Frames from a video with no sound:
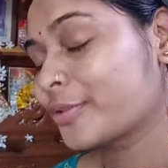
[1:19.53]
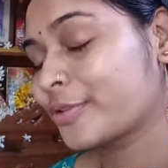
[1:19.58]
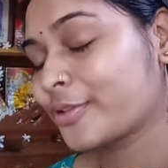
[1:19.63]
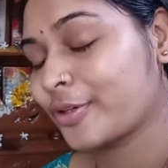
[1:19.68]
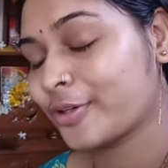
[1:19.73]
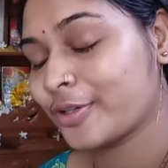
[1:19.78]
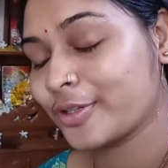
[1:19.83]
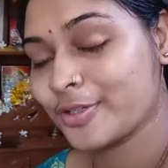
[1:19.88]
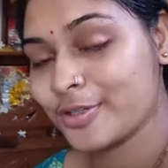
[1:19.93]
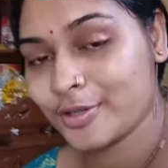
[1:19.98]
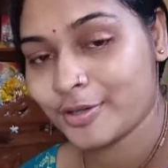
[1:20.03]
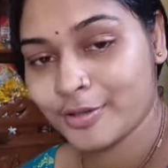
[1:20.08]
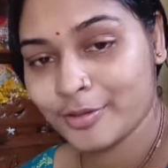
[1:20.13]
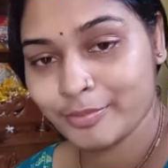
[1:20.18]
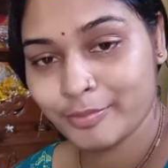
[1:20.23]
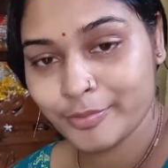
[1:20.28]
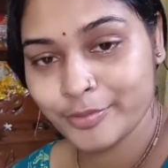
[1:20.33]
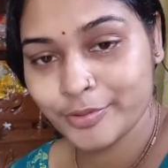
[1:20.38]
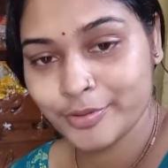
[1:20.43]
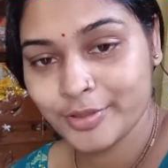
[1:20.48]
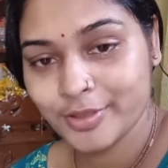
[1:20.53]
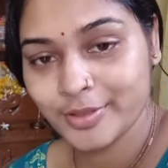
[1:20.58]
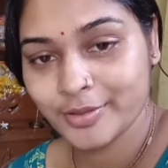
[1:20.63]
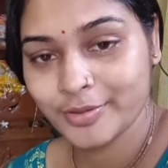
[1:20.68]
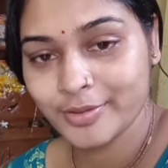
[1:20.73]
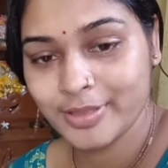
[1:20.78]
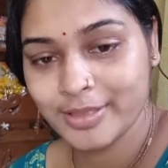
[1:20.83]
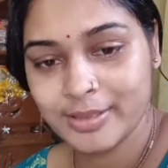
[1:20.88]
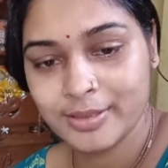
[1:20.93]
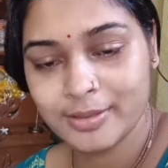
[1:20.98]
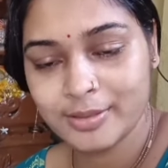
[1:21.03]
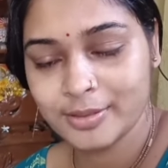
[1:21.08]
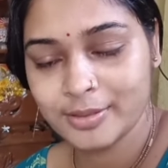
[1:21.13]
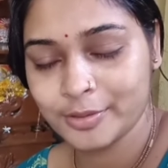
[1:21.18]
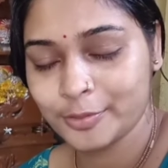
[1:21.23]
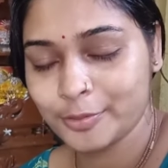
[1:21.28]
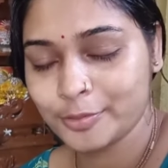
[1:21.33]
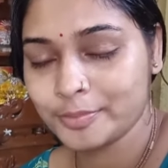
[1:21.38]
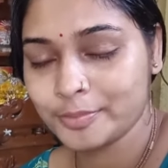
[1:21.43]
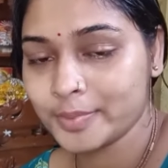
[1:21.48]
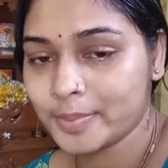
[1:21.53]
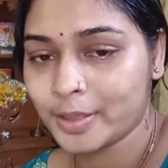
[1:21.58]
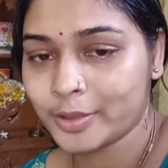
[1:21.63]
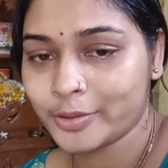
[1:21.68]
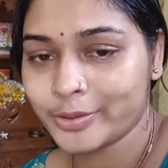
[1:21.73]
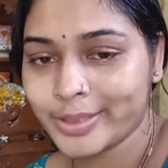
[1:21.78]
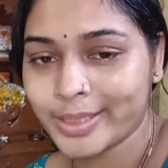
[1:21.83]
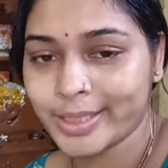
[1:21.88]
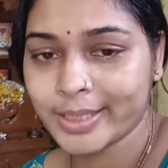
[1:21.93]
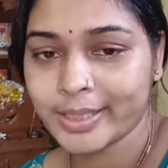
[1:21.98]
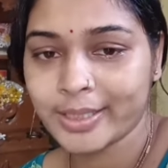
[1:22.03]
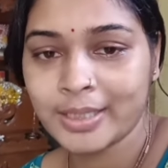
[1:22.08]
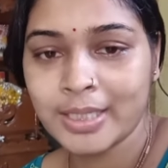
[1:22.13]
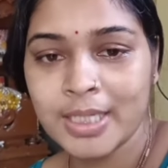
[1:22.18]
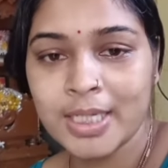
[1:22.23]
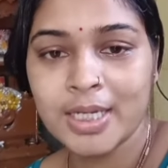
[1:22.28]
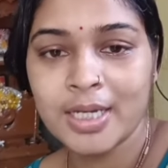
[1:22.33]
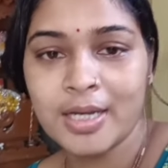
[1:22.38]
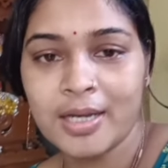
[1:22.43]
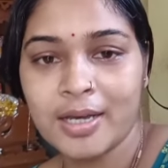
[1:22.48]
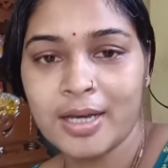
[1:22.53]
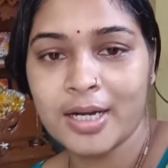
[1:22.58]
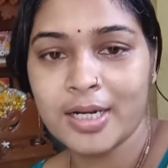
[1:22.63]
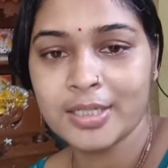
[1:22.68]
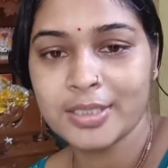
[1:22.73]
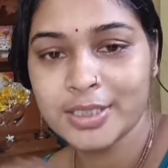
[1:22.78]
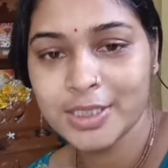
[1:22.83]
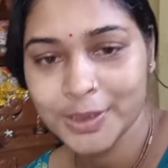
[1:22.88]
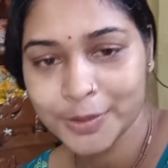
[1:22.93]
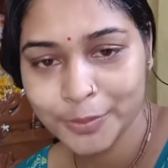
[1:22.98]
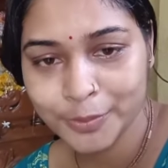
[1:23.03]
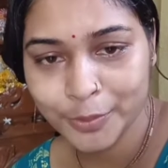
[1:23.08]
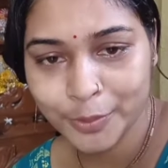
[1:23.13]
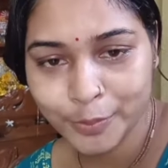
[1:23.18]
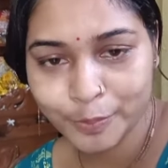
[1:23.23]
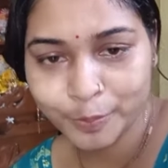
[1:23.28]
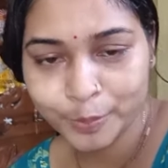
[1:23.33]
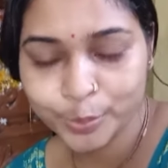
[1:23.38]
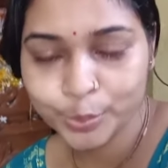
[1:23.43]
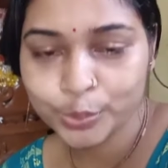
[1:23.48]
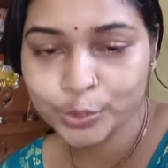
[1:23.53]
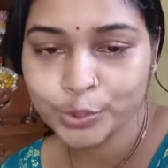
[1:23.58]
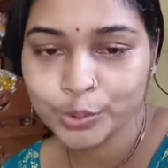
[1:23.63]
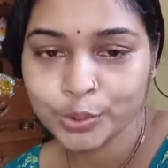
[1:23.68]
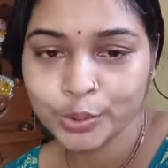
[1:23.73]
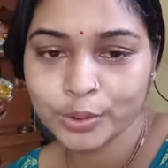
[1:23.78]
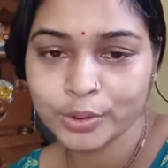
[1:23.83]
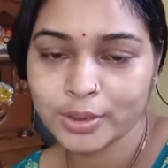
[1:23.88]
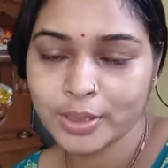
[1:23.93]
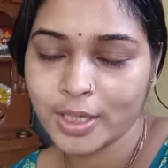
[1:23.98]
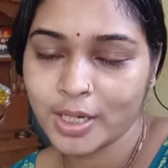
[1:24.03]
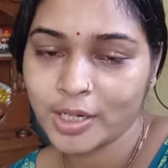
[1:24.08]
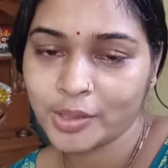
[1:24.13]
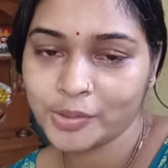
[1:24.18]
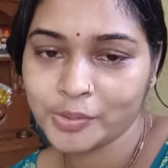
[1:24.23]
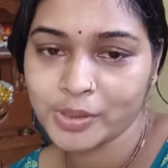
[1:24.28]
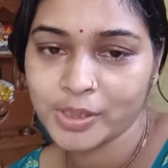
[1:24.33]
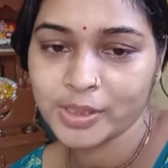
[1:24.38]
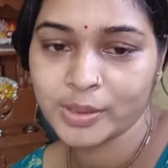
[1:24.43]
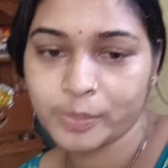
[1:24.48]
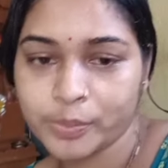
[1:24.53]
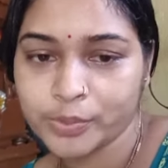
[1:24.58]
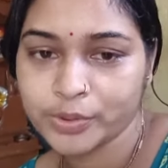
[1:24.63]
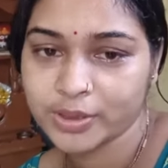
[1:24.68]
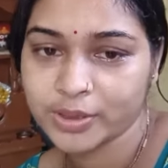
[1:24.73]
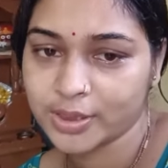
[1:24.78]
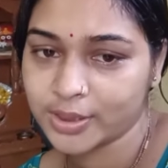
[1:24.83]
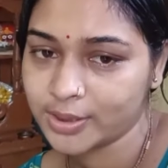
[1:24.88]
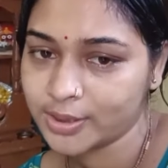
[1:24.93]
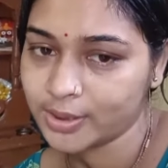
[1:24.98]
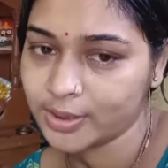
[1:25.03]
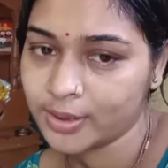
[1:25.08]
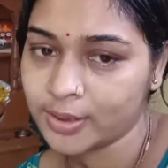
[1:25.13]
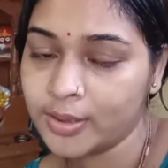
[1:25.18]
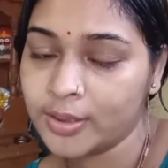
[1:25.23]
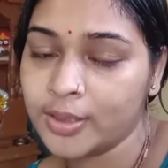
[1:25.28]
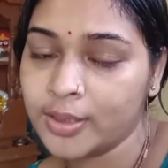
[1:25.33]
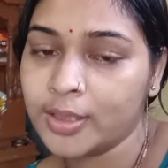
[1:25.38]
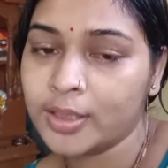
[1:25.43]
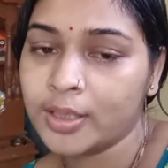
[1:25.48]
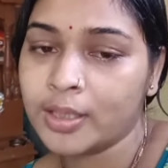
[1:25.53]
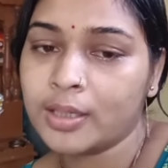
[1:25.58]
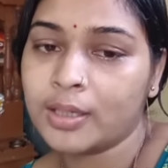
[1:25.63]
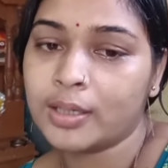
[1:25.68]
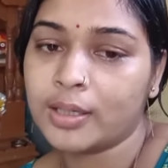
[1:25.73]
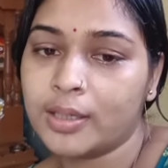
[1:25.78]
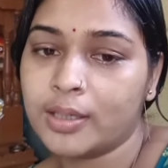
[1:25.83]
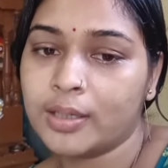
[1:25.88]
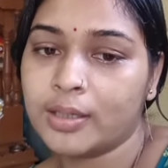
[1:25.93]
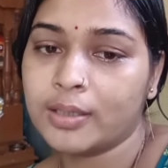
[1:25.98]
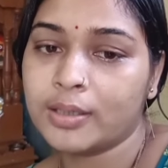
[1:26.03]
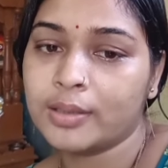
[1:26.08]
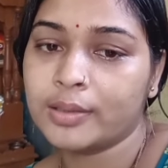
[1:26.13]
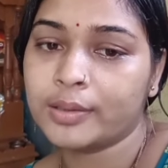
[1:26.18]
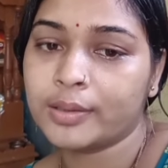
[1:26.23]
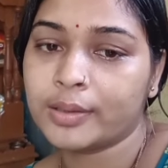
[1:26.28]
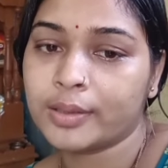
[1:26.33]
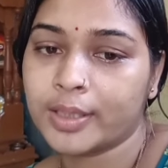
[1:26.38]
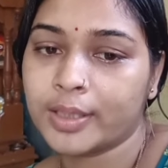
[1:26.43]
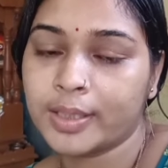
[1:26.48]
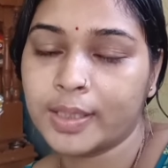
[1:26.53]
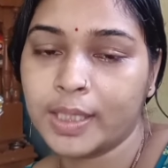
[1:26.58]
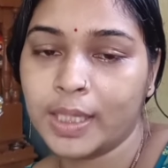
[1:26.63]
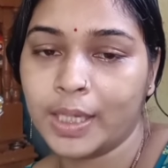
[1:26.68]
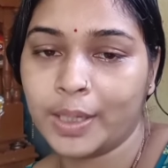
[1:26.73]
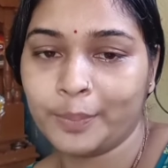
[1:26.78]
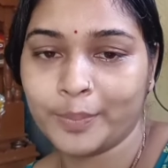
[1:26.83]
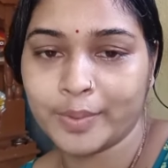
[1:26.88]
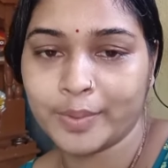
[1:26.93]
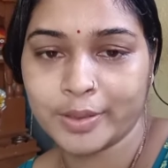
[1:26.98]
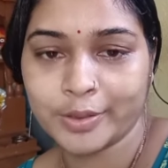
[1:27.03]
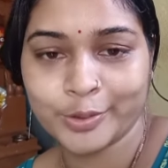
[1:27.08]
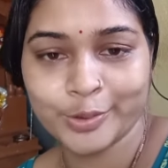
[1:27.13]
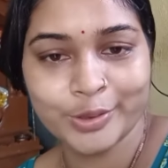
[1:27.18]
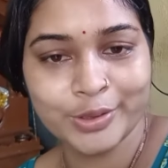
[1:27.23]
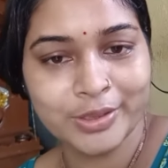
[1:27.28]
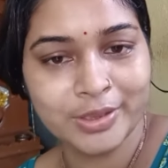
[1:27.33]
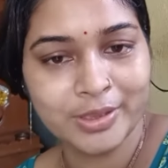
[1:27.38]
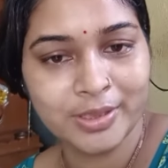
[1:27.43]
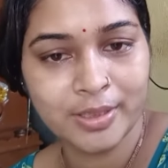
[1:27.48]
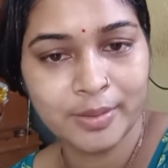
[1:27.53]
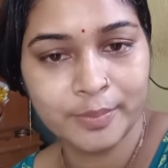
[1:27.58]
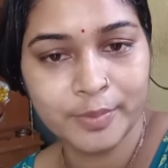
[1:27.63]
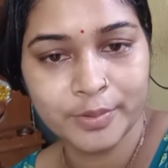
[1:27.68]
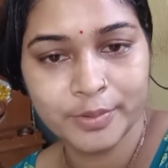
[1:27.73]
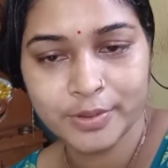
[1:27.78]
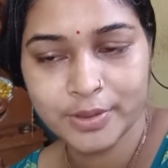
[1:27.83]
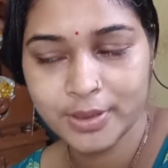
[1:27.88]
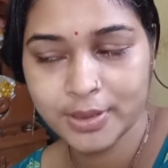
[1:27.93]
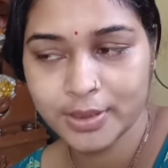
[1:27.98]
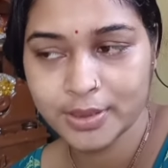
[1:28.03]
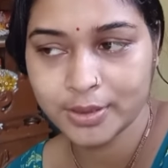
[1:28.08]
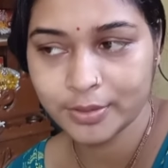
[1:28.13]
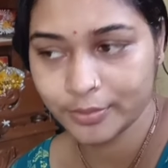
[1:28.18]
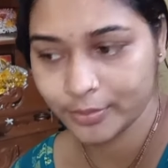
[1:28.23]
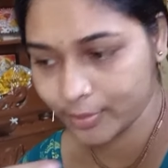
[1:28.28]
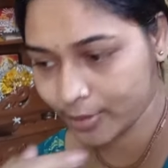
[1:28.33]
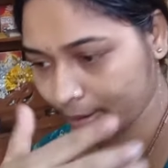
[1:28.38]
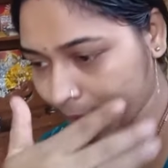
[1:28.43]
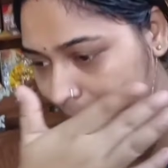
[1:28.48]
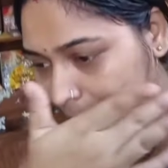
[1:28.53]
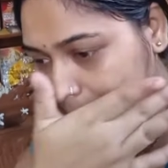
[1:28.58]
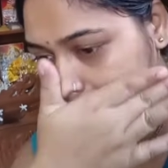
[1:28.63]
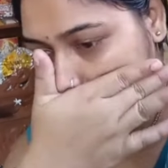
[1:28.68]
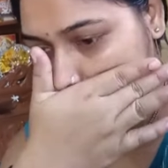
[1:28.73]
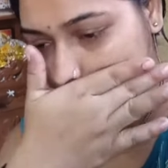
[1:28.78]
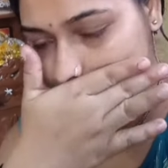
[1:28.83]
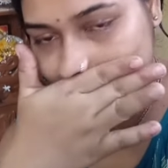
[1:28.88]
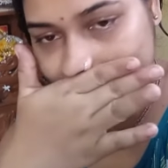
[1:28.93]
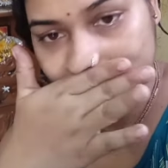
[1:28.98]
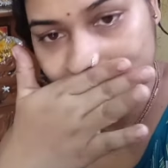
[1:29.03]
সকাল সকাল পুজোটা হয়ে গেলে না খুবই ভালো লাগে আর যেহেতু পুজো না হলে প্রসাদ না খেলে আমরা হচ্ছে আমি হচ্ছে কি যে অন্য খাবার খাই না